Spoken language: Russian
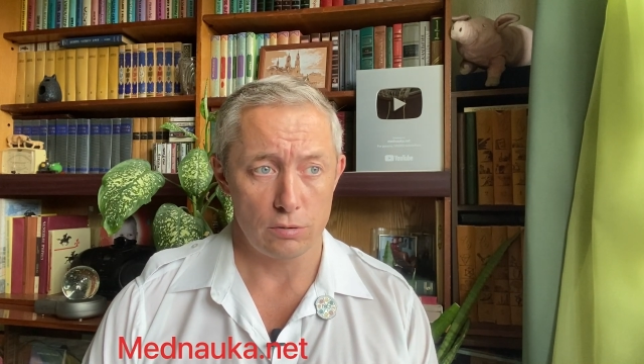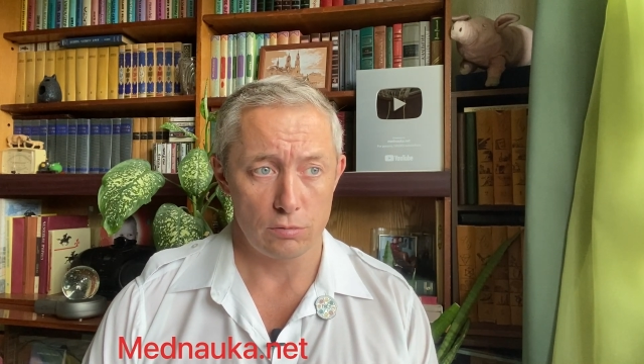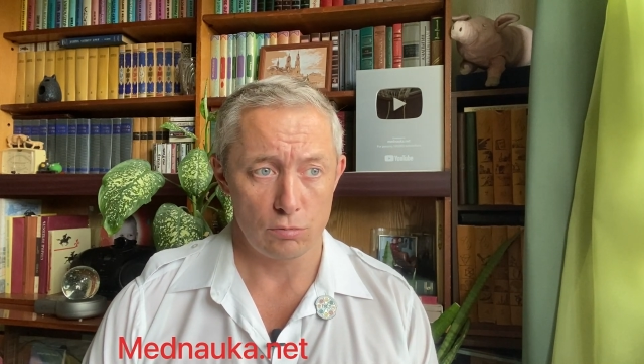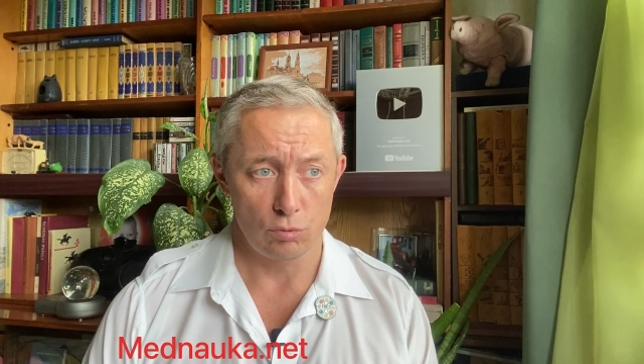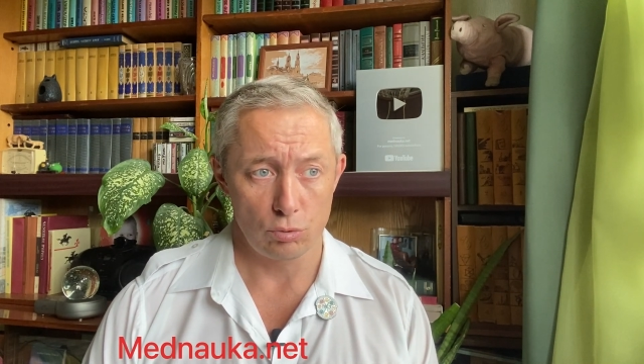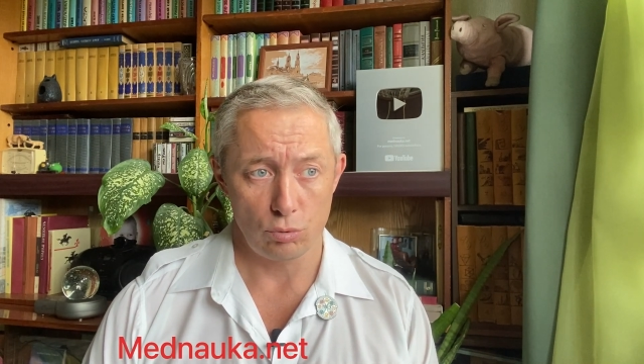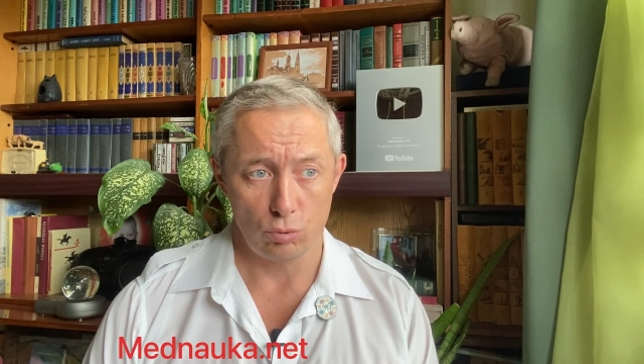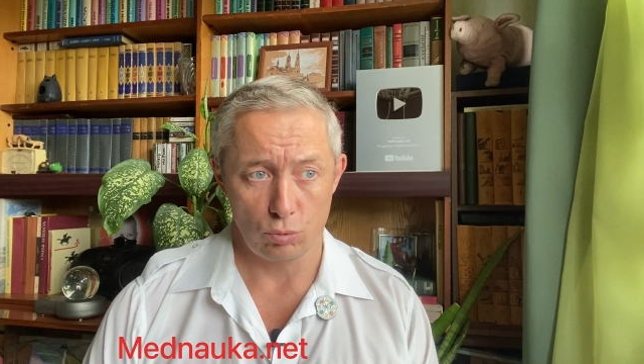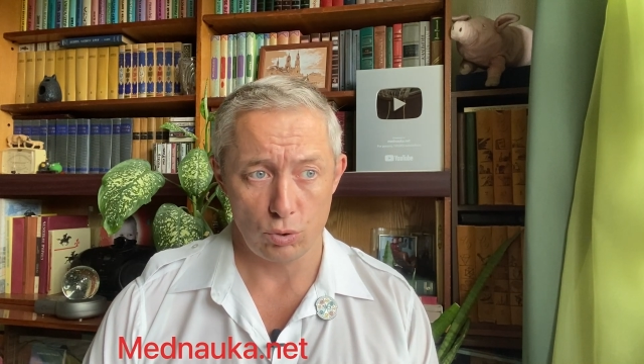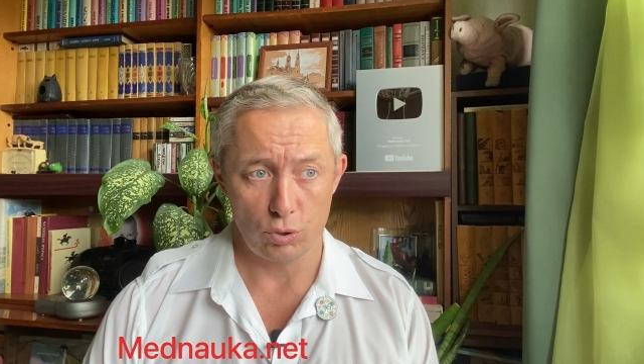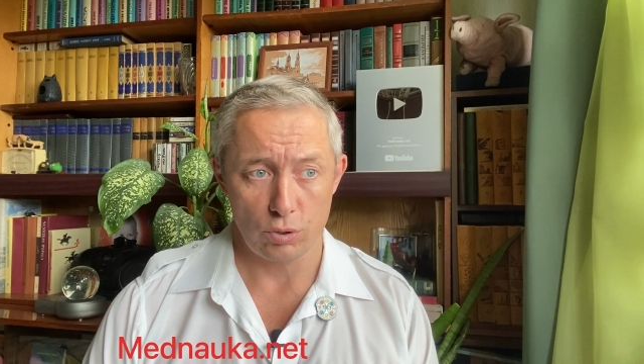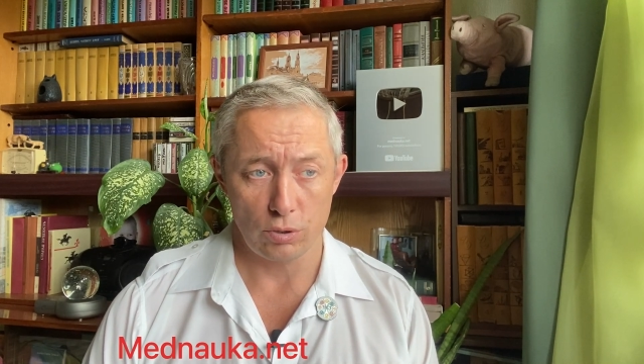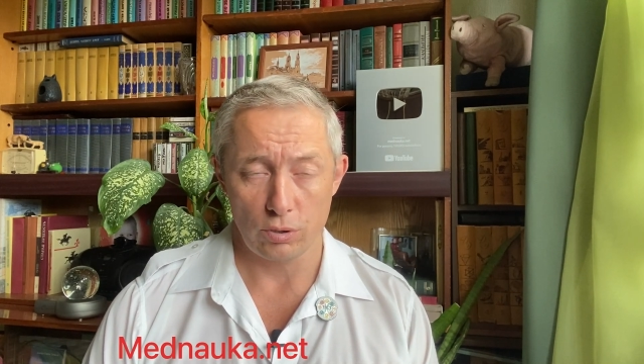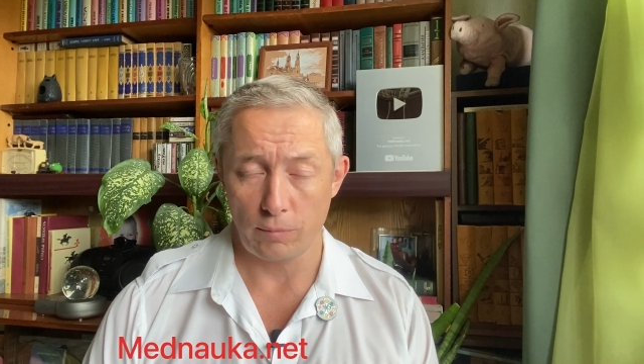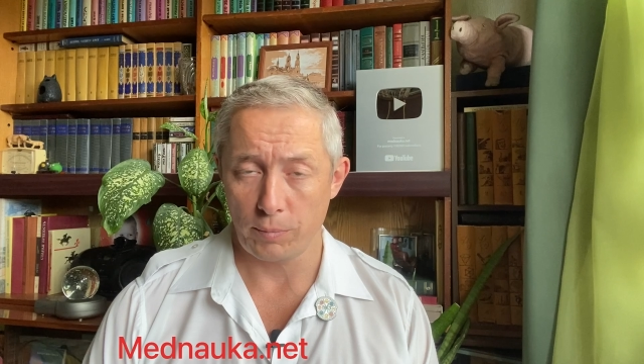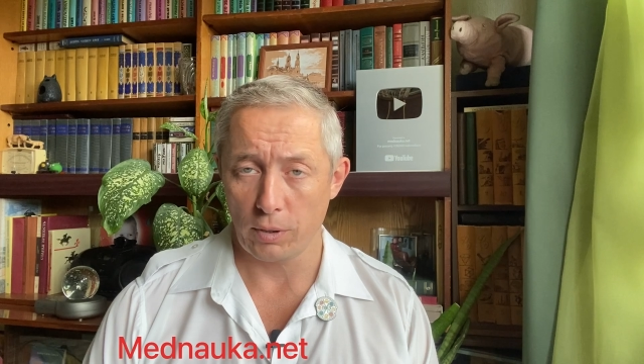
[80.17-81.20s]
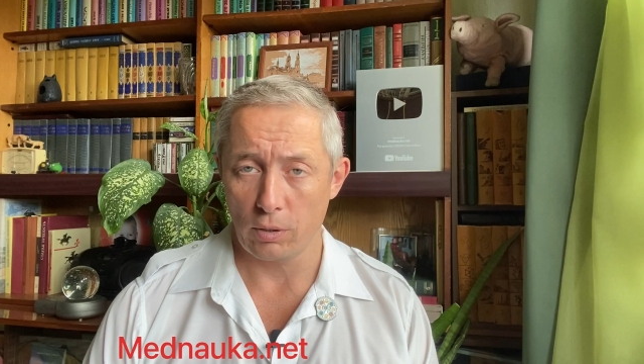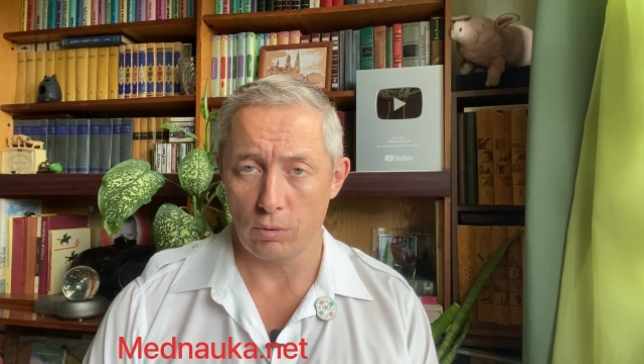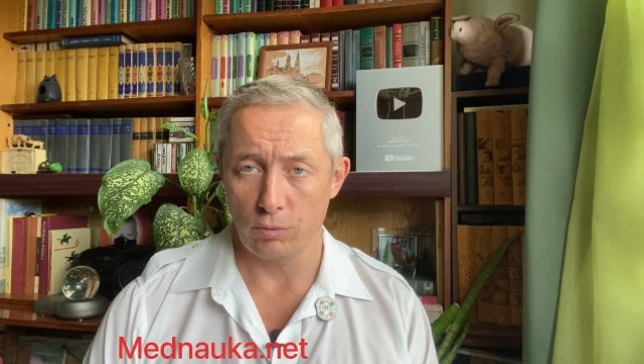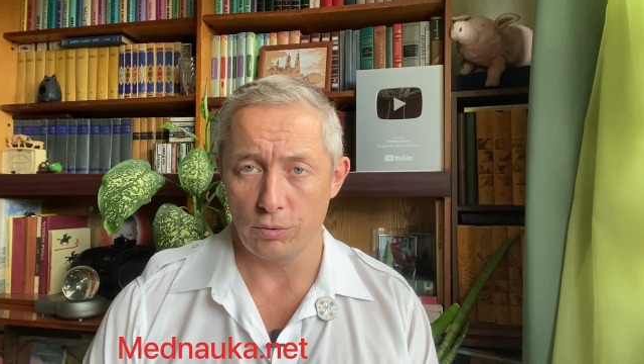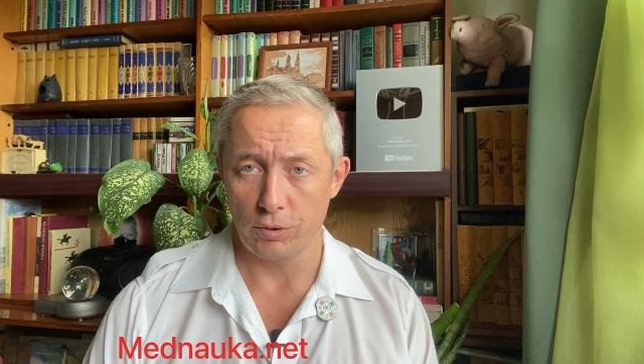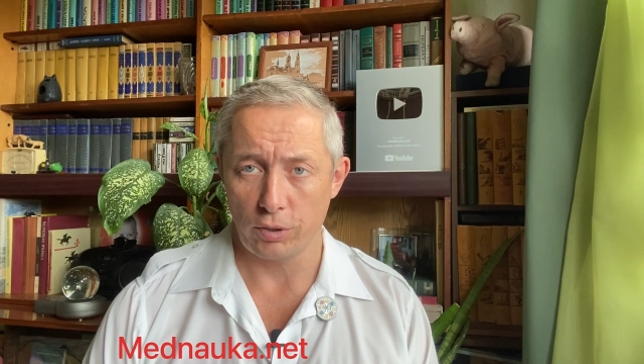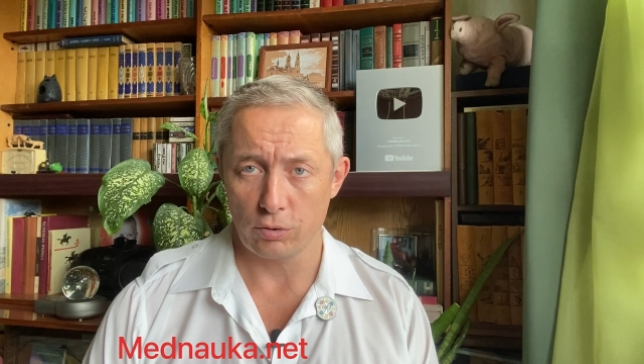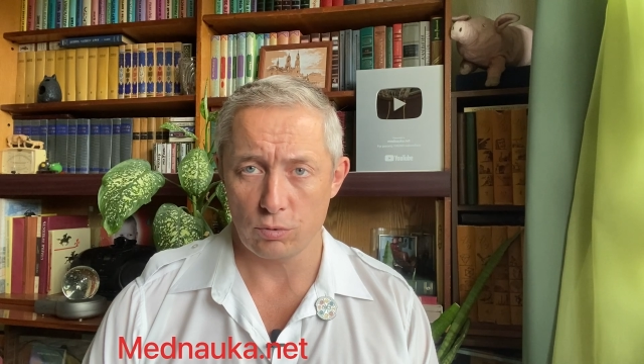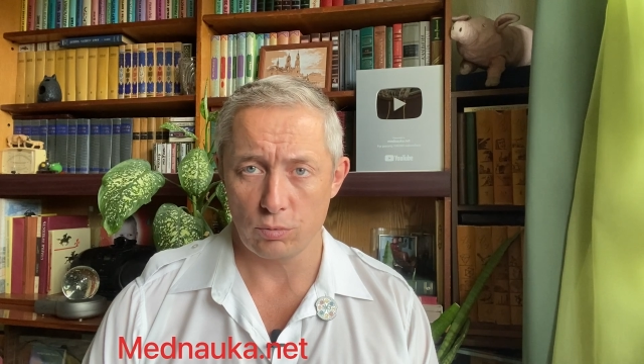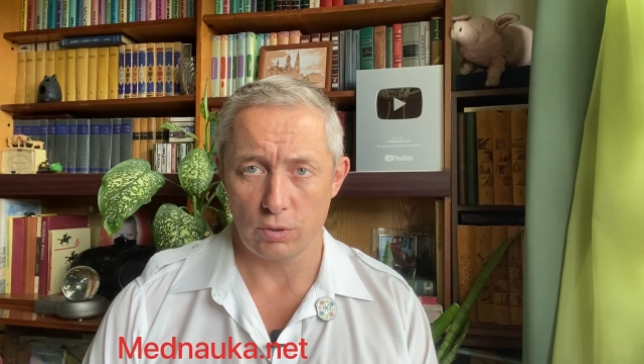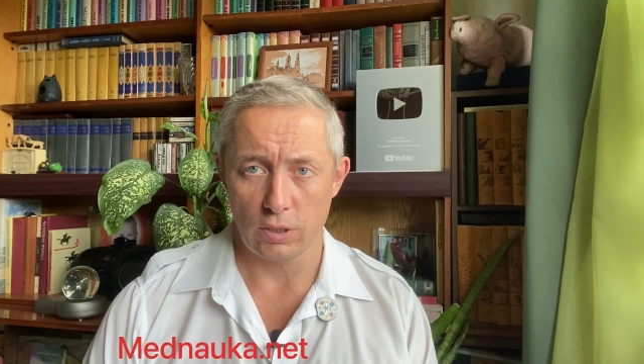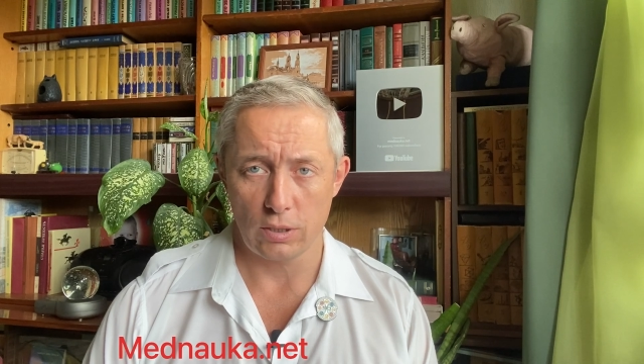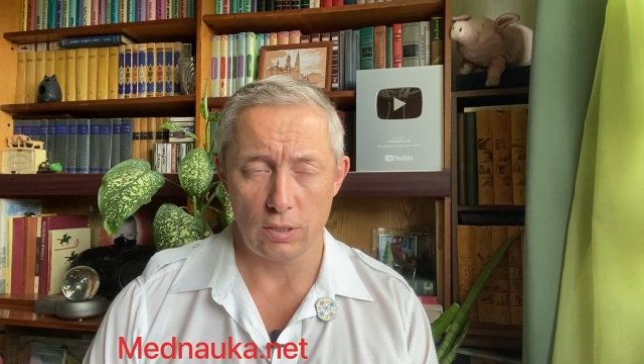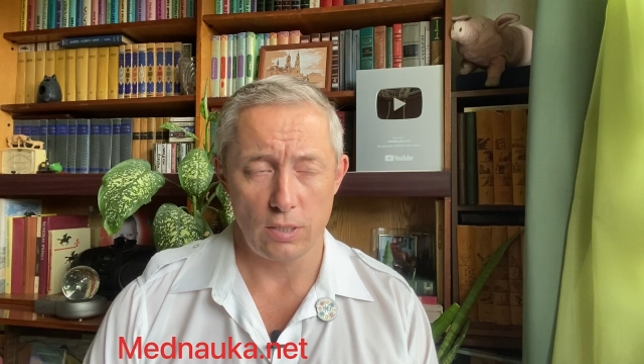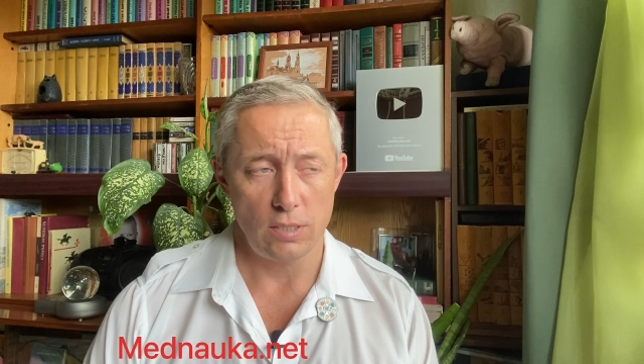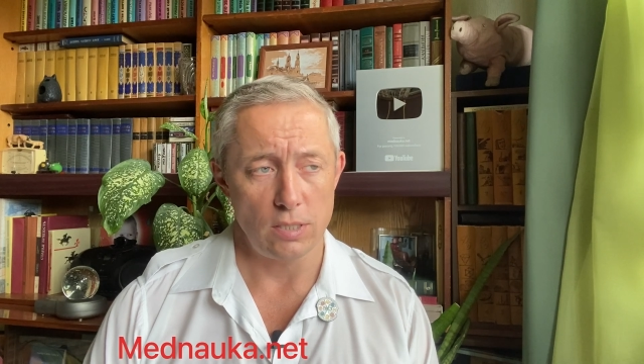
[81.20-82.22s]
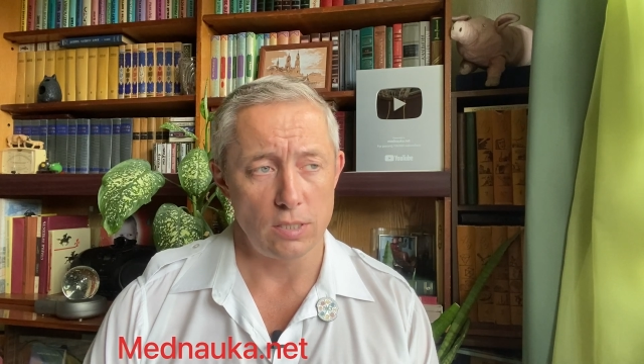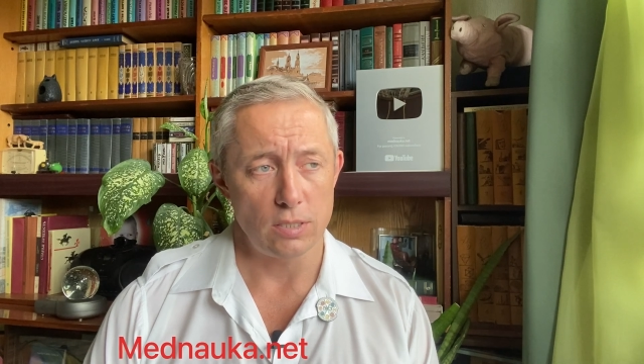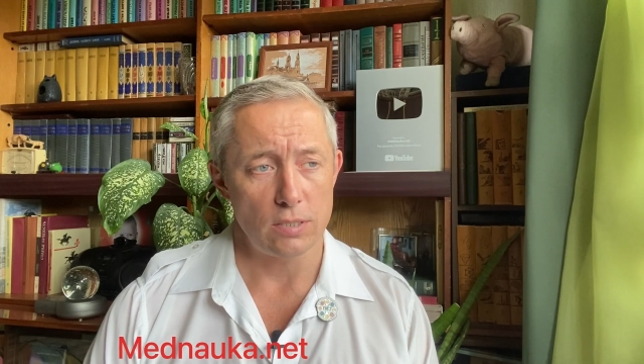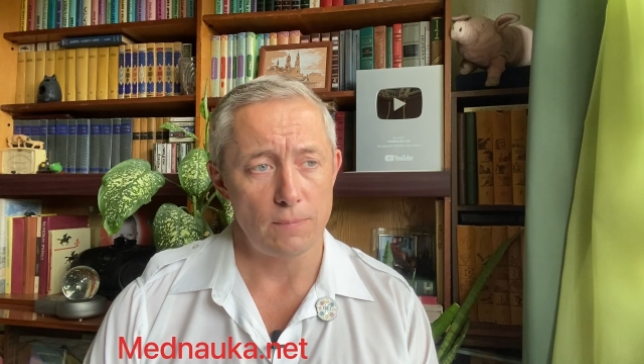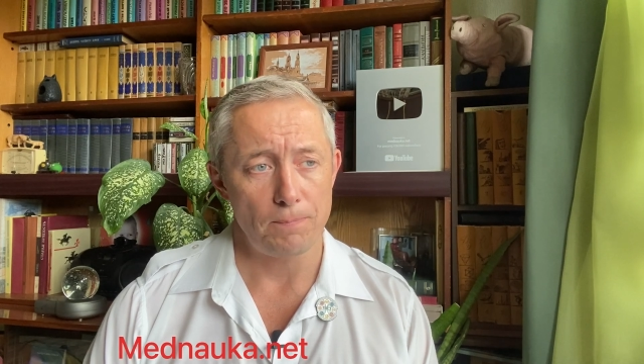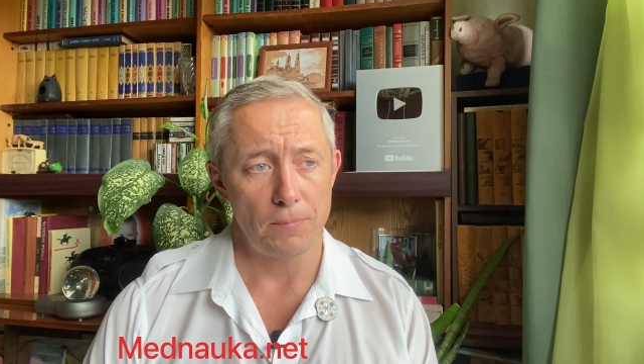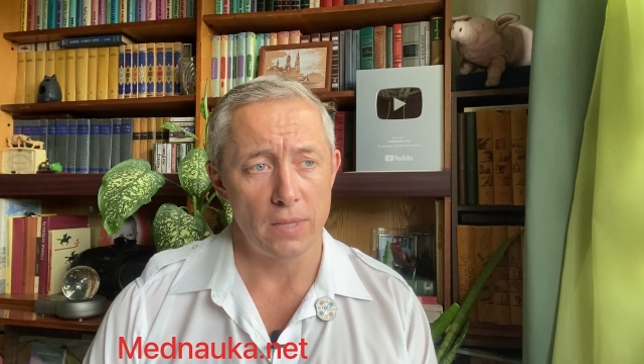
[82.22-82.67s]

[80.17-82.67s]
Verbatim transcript: ну тоже определенные результаты есть.